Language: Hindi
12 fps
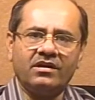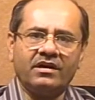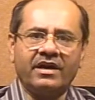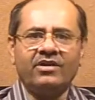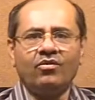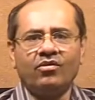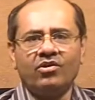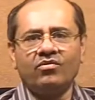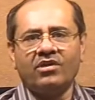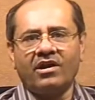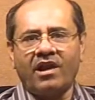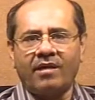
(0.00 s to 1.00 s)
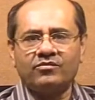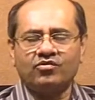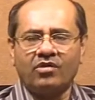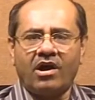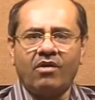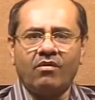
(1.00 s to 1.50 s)
कई लोगों ने उनका नाम
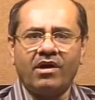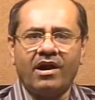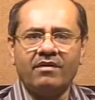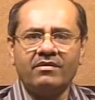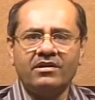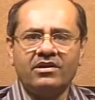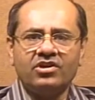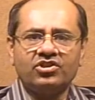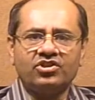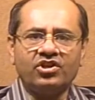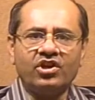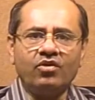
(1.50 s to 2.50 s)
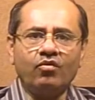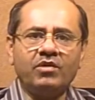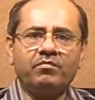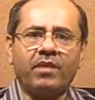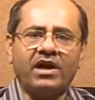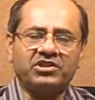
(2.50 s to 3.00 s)
सुना होगा श्री लुई
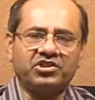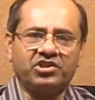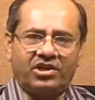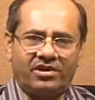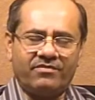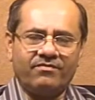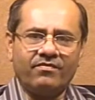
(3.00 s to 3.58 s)
पाश्चर